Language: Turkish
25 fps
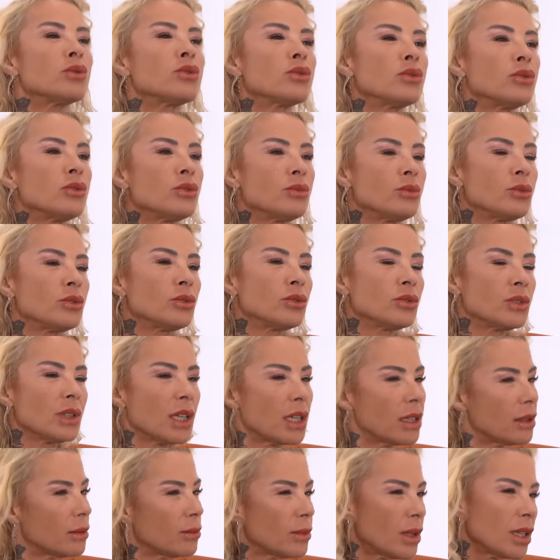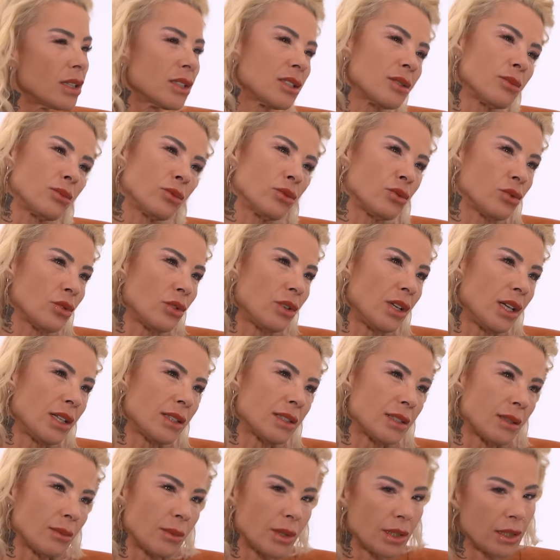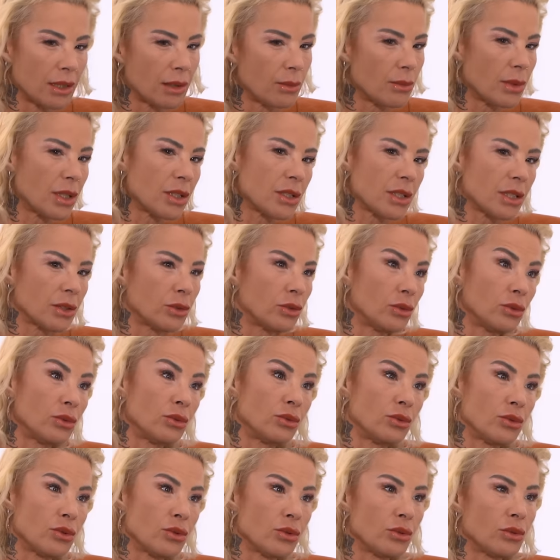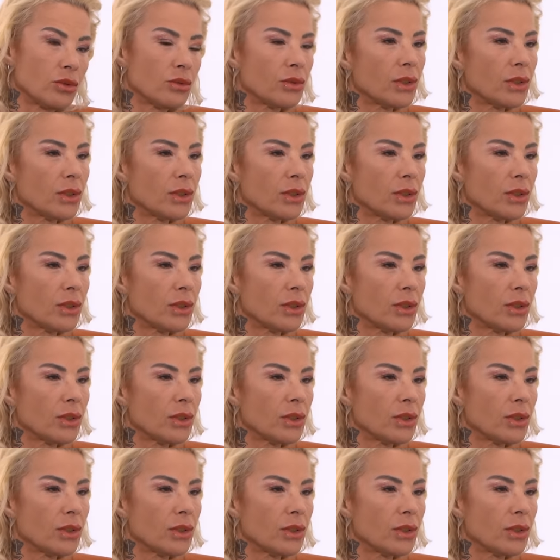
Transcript: düşünür müydün yani? Ben şimdi bunu söylersem adam başka türlü düşünür